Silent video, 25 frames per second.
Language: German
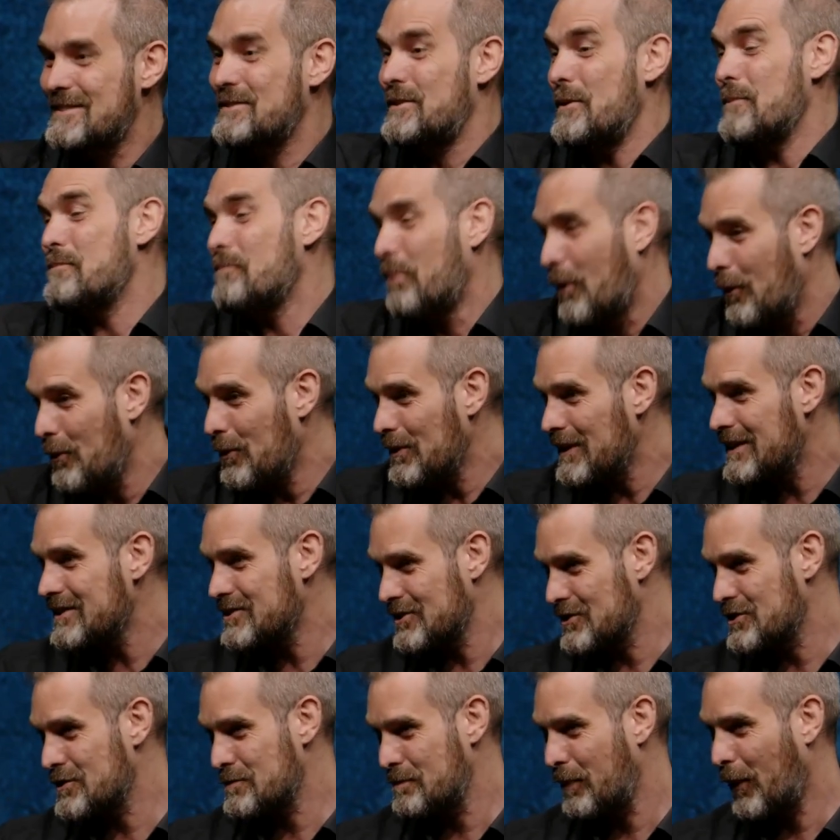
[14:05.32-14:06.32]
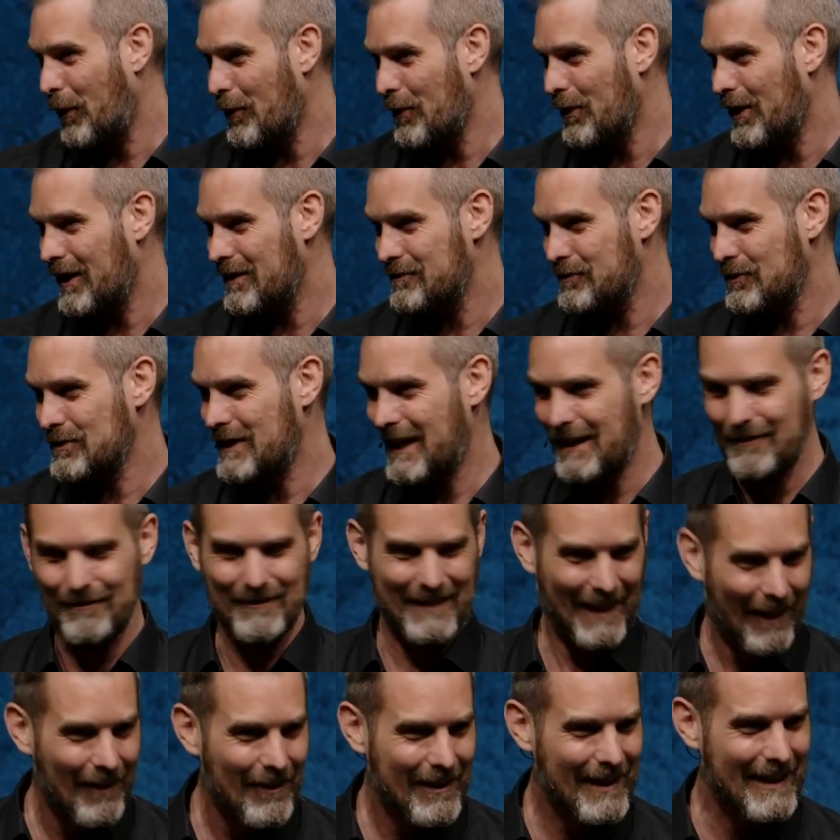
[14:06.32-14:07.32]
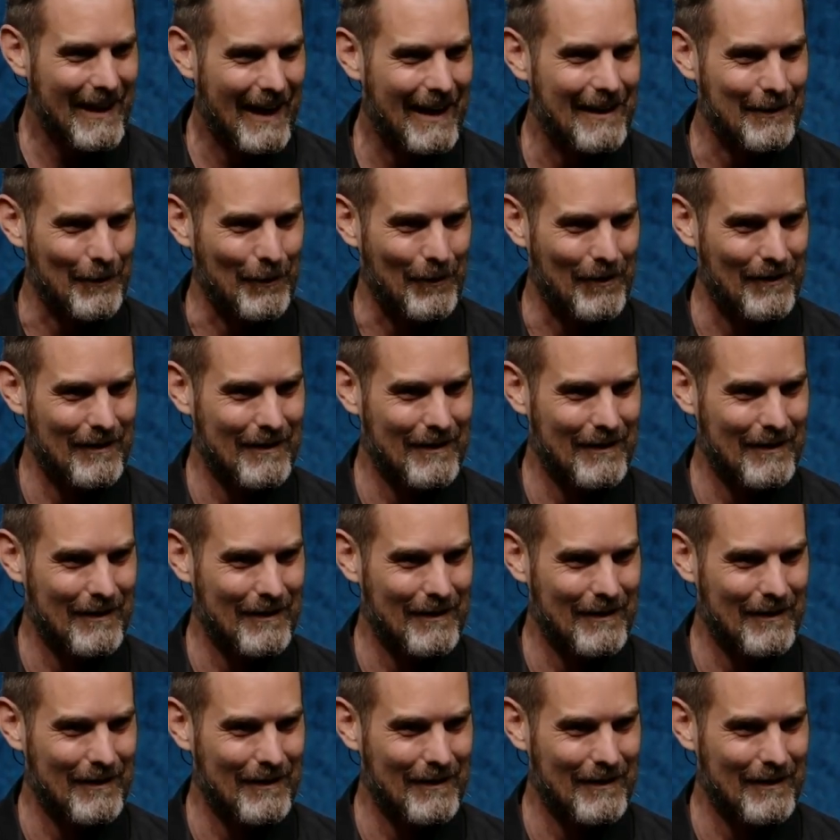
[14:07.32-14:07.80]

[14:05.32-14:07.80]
symbolisch gesprochen von dem. Ja, genau.